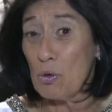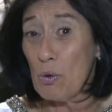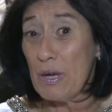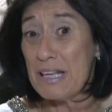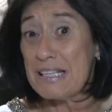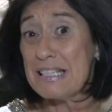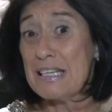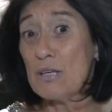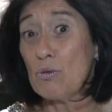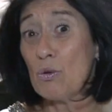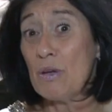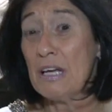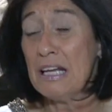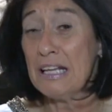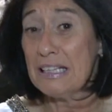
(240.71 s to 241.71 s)
conhecido
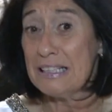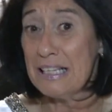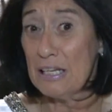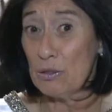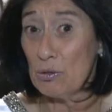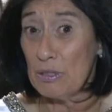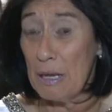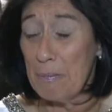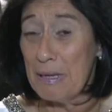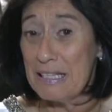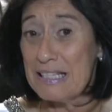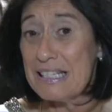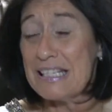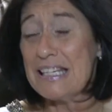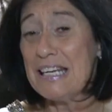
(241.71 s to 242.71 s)
tanto na
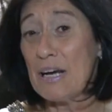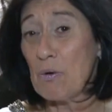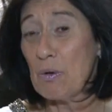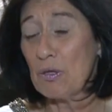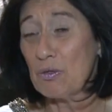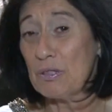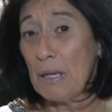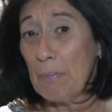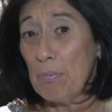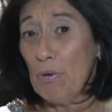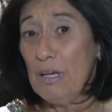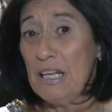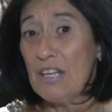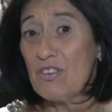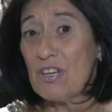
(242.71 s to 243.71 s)
medicina quanto na
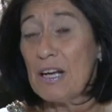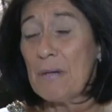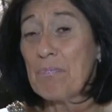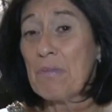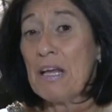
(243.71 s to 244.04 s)
política,